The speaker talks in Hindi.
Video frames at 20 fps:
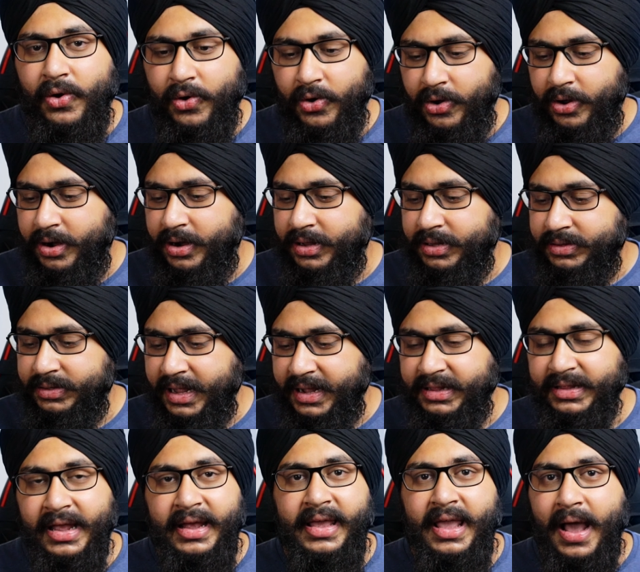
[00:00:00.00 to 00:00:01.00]
और
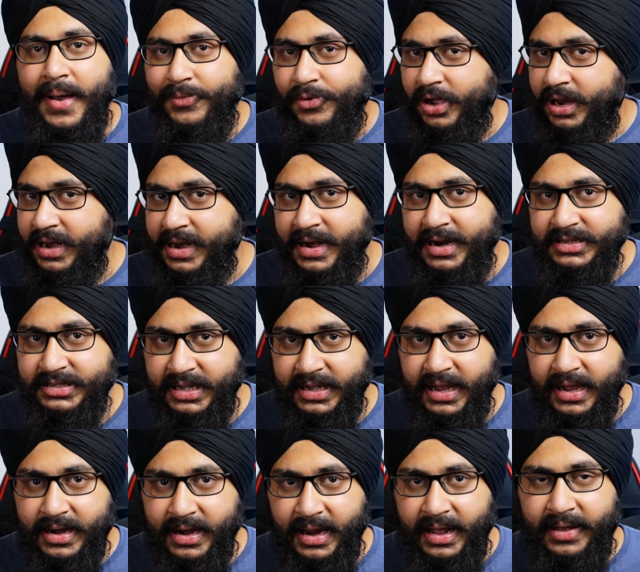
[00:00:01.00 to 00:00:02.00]
देखते हैं कि आपको ये लेना
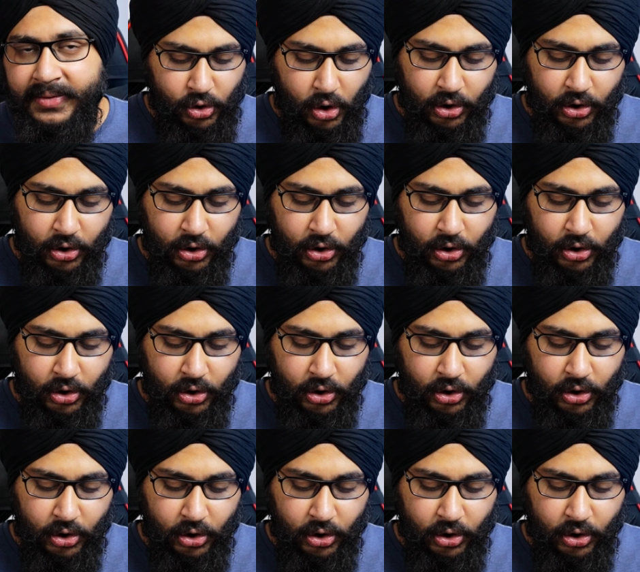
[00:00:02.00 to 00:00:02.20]
चाहिए नहीं तो